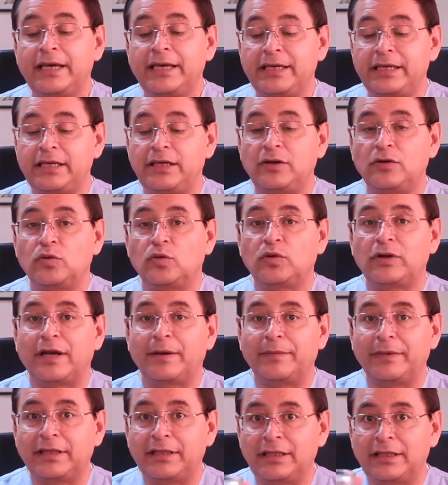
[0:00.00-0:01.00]
y
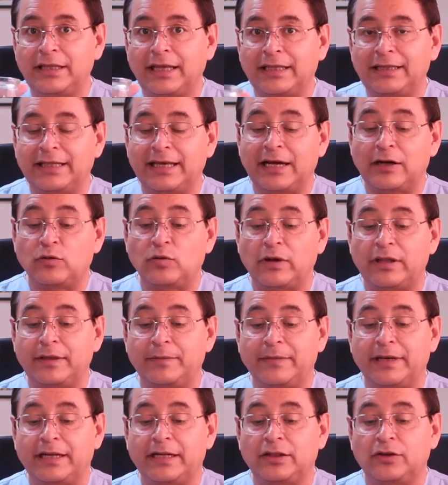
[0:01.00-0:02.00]
una medida de agua de
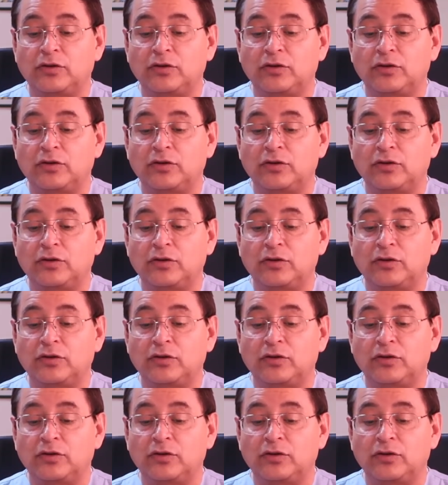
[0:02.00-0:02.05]
mar.